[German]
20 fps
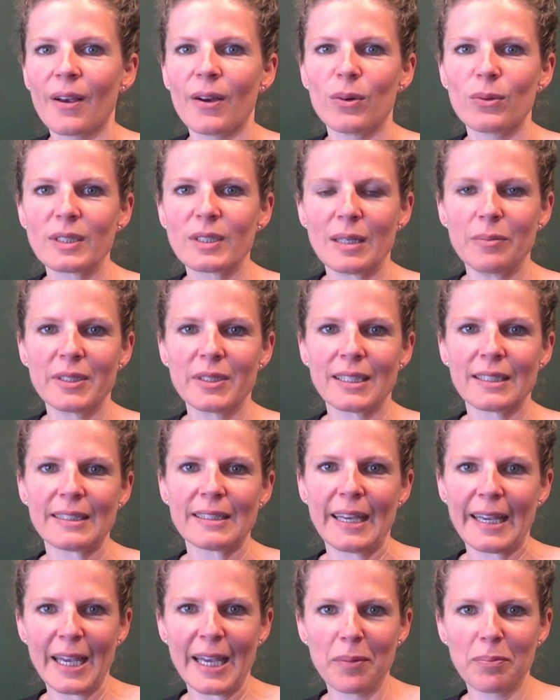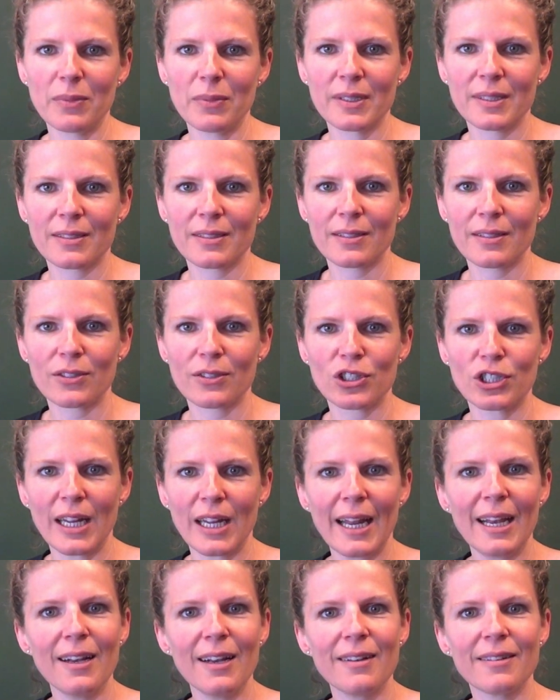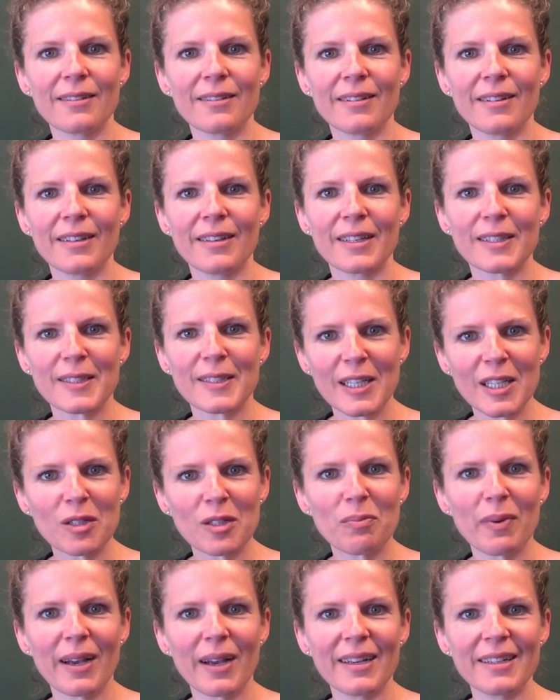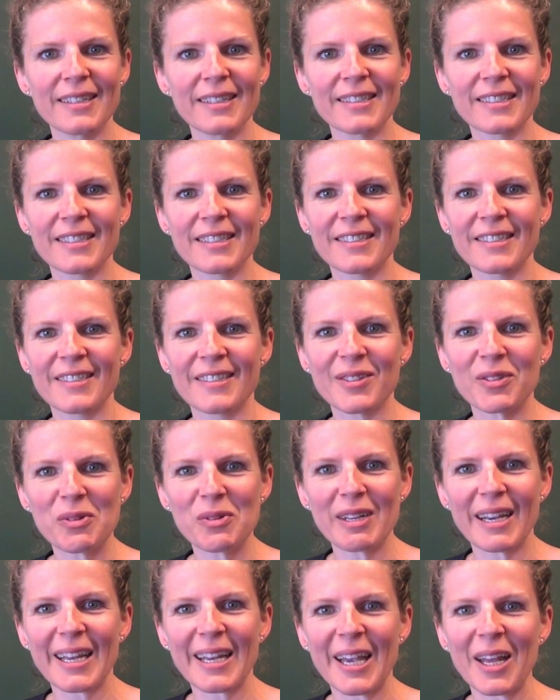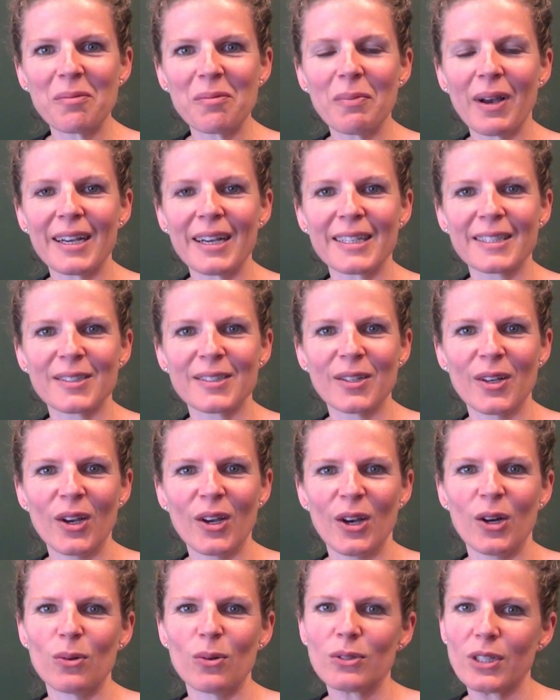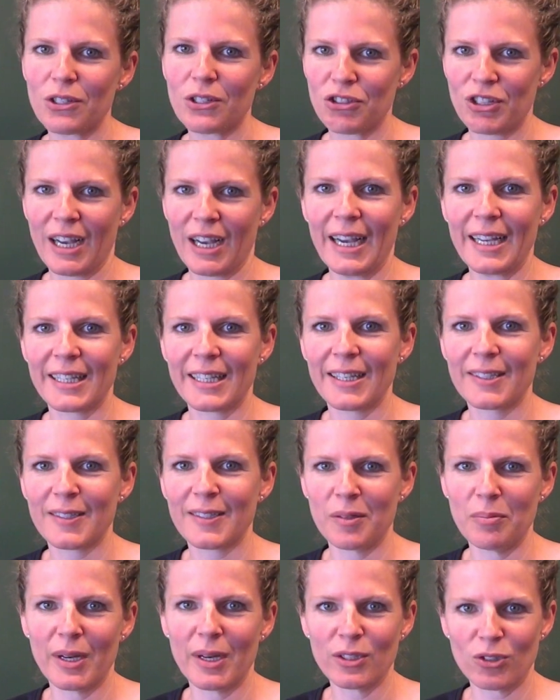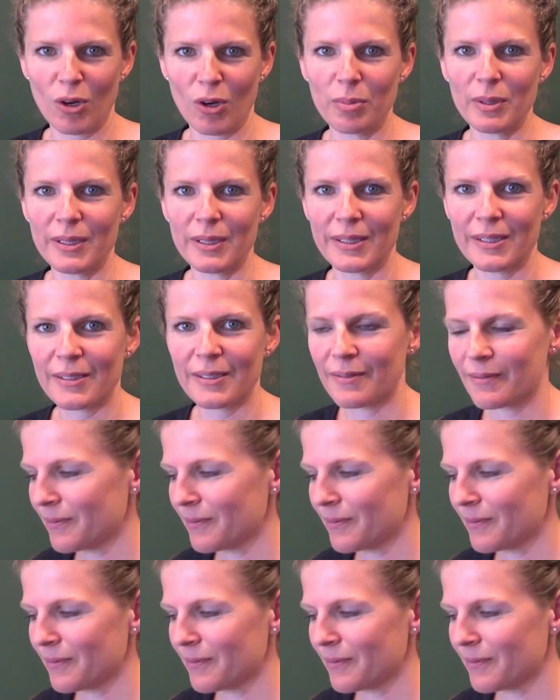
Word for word: Und damit das Ergebnis schnell sichtbar ist, gut erkennbar ist, unterstreiche ich es immer doppelt.